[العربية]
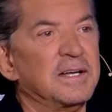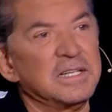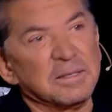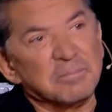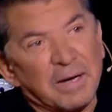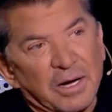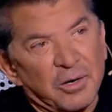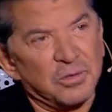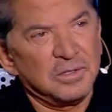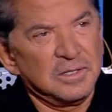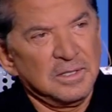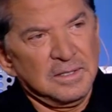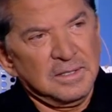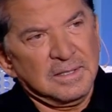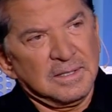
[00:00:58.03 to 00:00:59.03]
انا اني معه
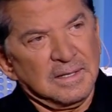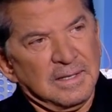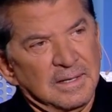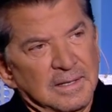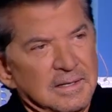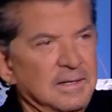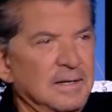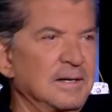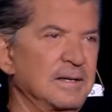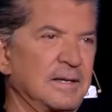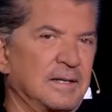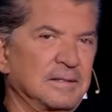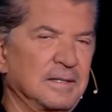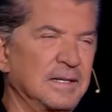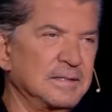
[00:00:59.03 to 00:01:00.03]
انا
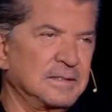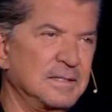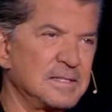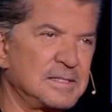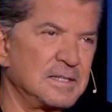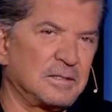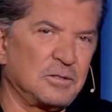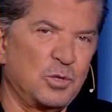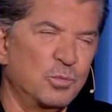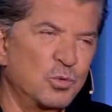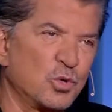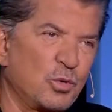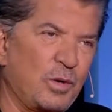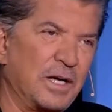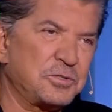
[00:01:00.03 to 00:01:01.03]
يعني هيدي قصه
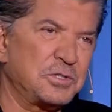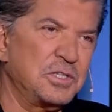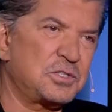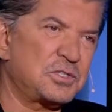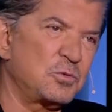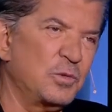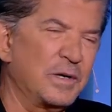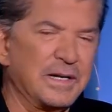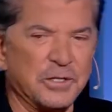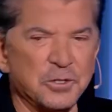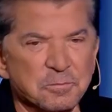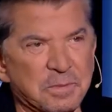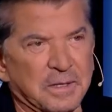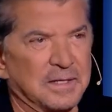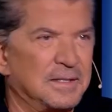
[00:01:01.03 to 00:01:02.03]
خمور وحشيش ولا
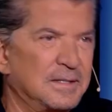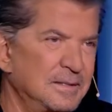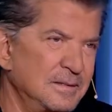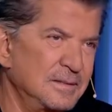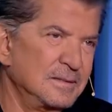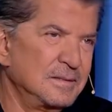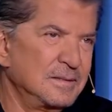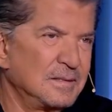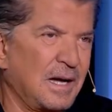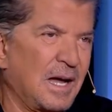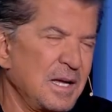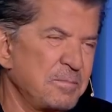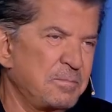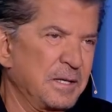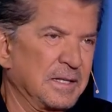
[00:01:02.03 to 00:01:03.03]
يمكن مم.
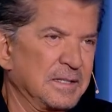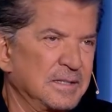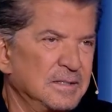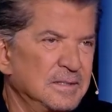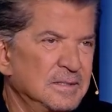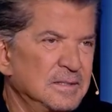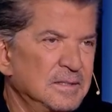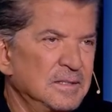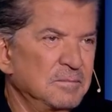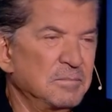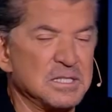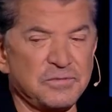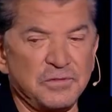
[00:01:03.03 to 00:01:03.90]
عيب يعني مم.